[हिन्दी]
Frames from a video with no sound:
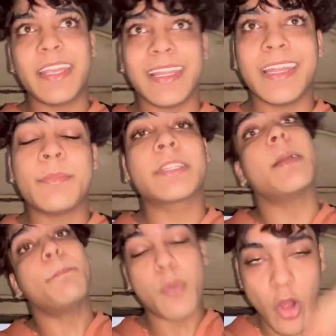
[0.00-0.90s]
के लिए
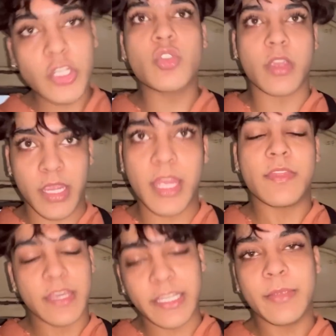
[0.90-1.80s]
मतलब पहुंच चुके हैं
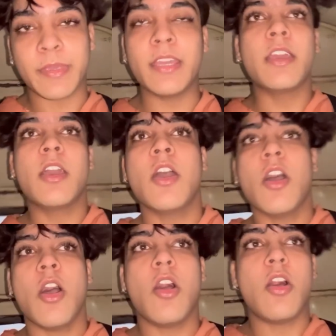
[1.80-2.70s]
अंधेरी
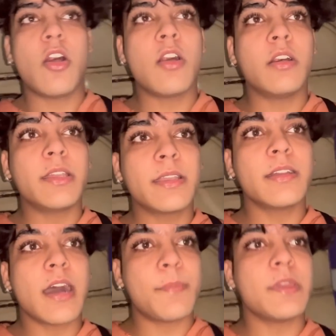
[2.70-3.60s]
में और
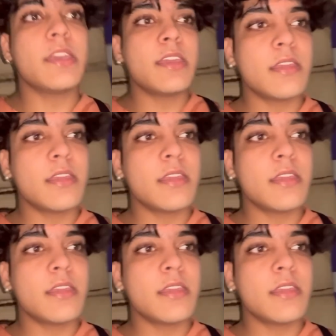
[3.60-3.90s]
अभी